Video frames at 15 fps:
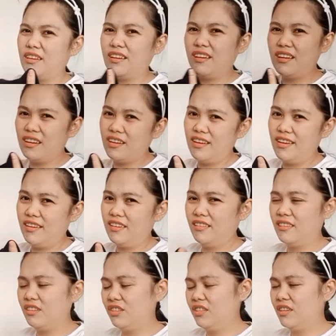
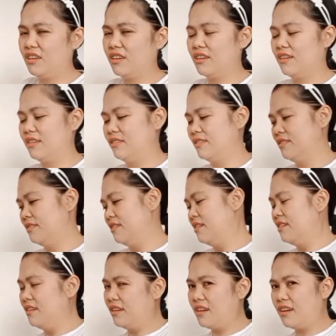Nakakairita siya.
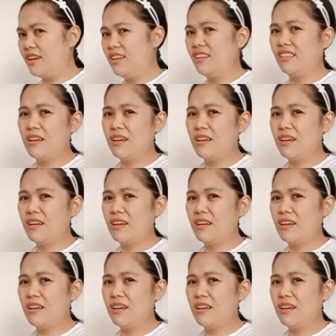Nakakairita